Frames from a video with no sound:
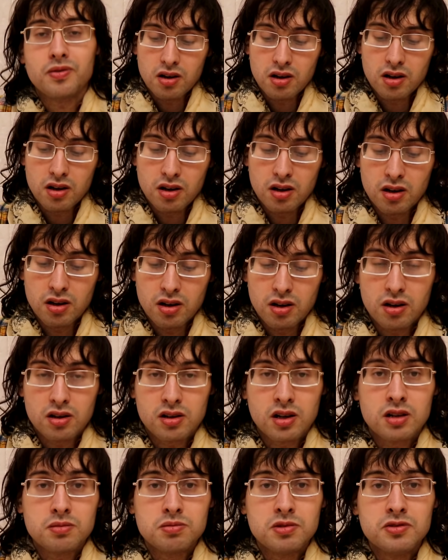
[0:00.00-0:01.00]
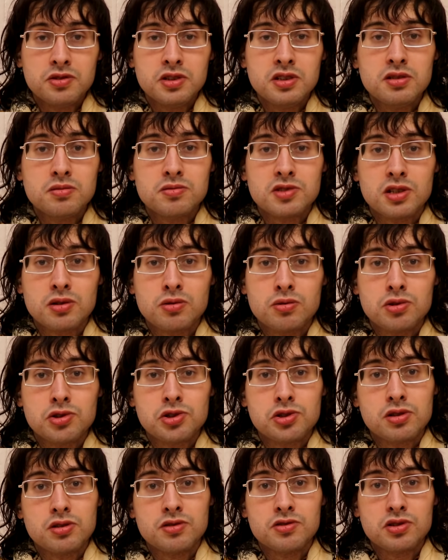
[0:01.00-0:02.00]
а, как мы видим,
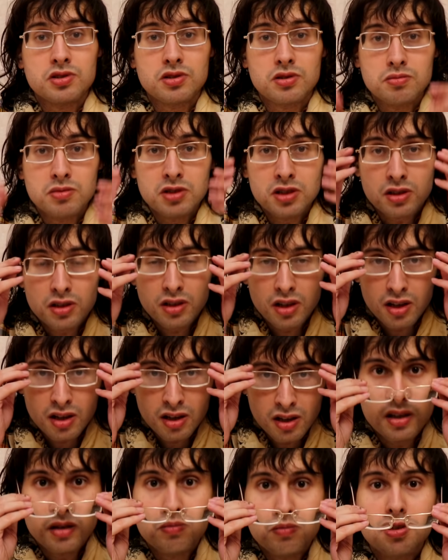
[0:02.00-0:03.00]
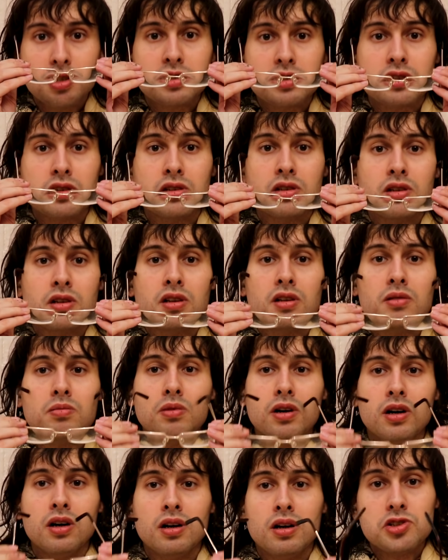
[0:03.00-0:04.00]
закончилось все мирно и без
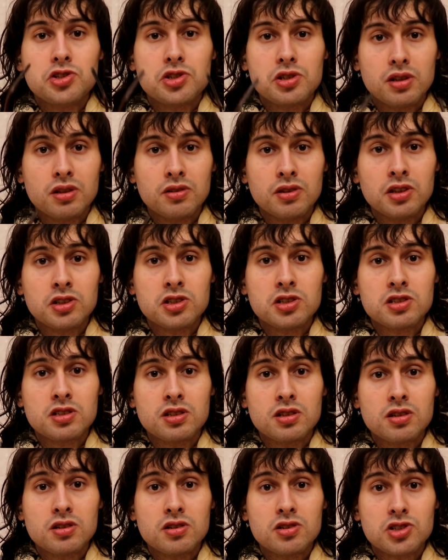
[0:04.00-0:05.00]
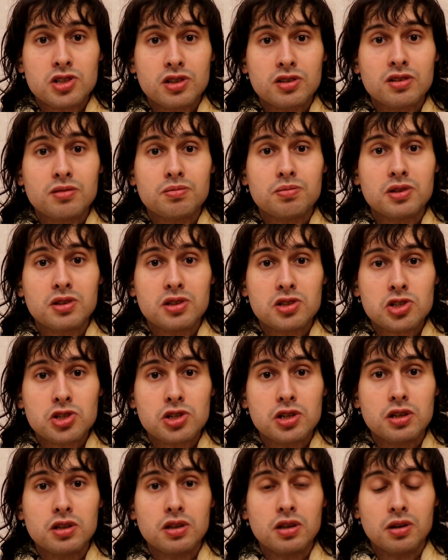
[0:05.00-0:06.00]
каких-либо человеческих
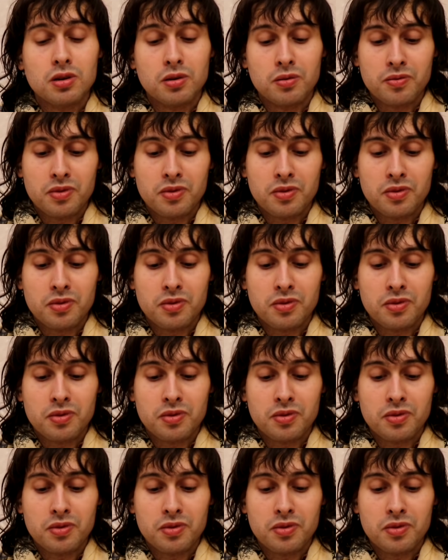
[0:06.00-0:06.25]
жертвоприношений.